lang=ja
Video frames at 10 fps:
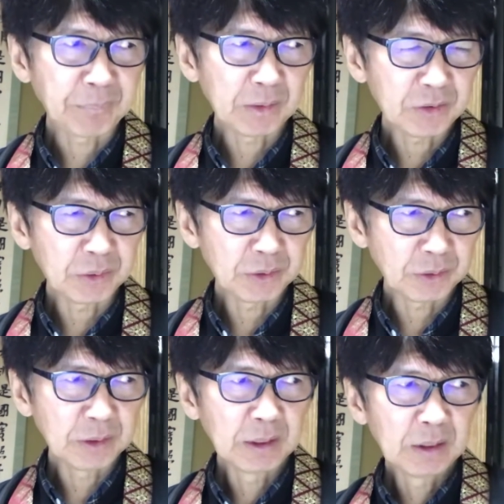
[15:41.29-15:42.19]
そうい
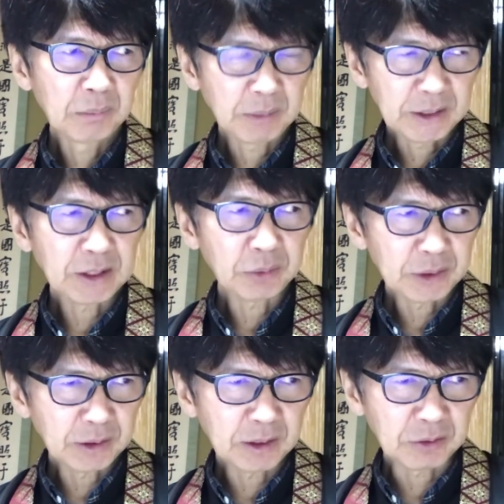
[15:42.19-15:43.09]
う、まあ、生きておい
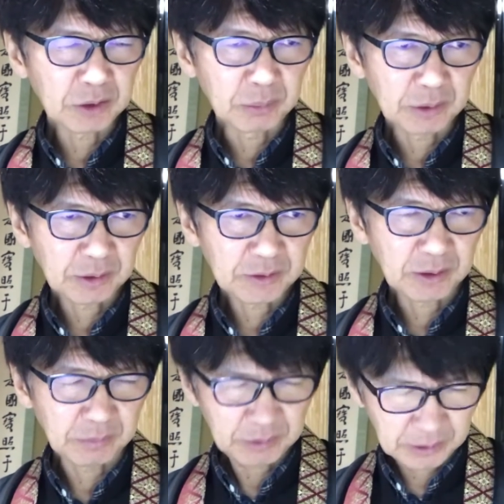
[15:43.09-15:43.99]
でになる人もたくさ
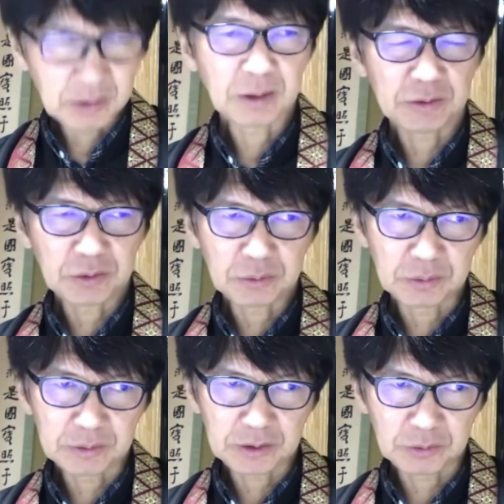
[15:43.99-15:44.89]
んねちょっ
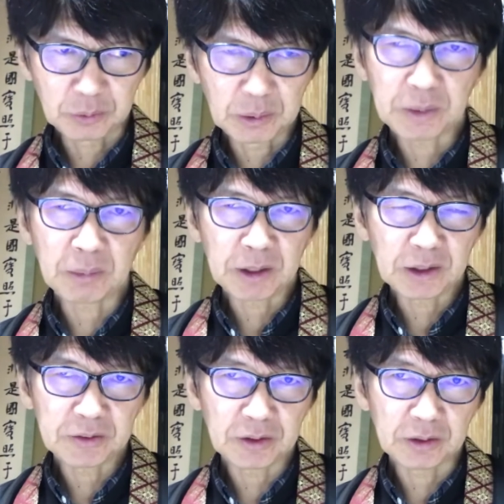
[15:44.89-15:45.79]
とさとても名前
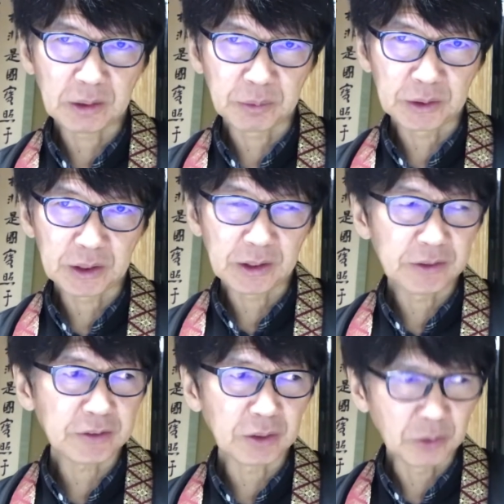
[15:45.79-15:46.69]
出せるようなもんじゃないで
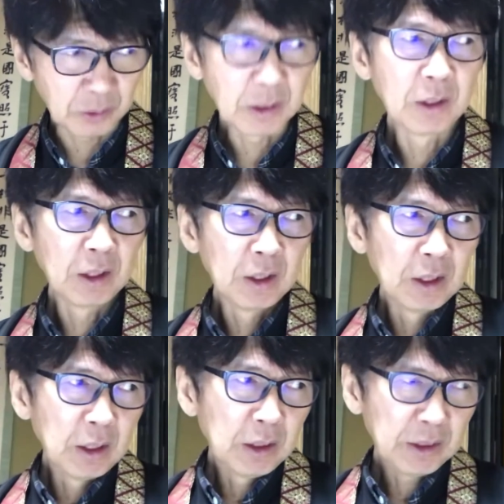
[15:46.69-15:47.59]
すけど
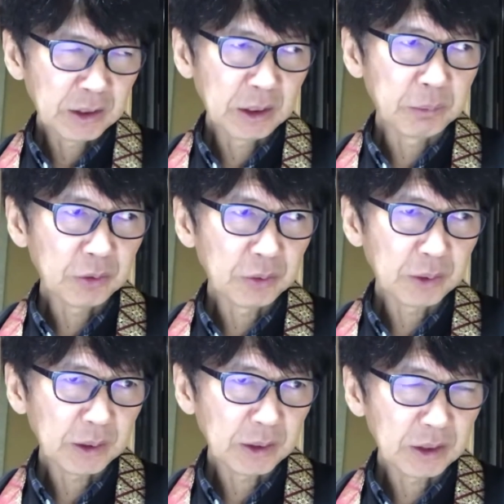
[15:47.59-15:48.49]
何人もそういう
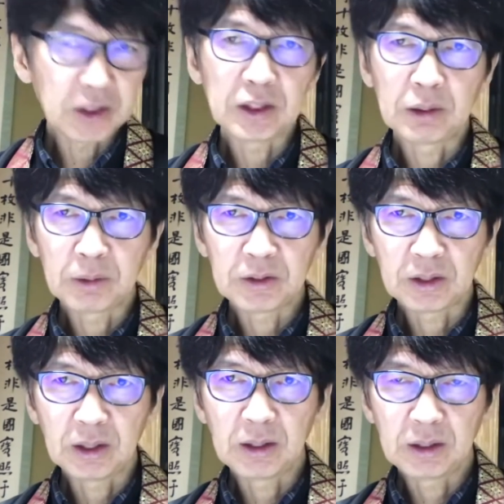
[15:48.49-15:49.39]
方は知っています
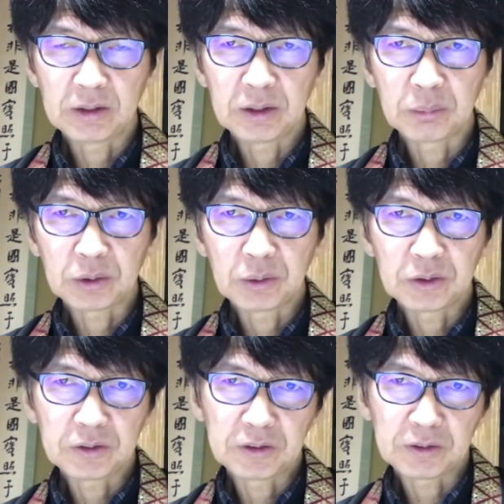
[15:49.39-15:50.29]
が全部共
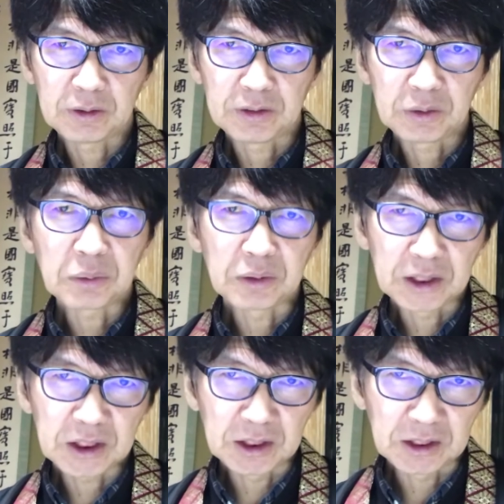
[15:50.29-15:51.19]
通するのはすごく
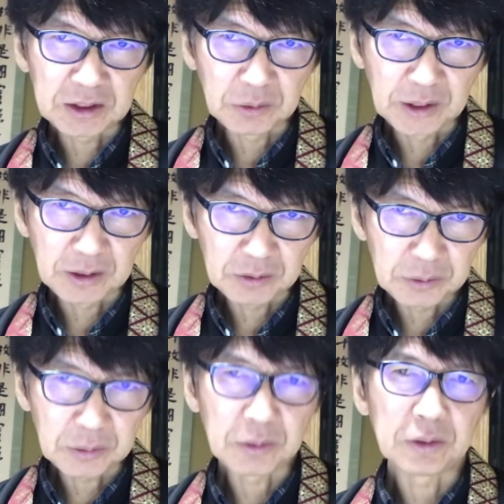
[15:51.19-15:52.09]
熱心な人であると
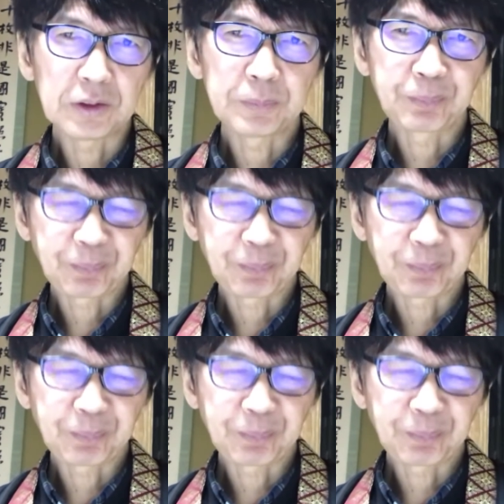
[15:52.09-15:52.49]
いうことです。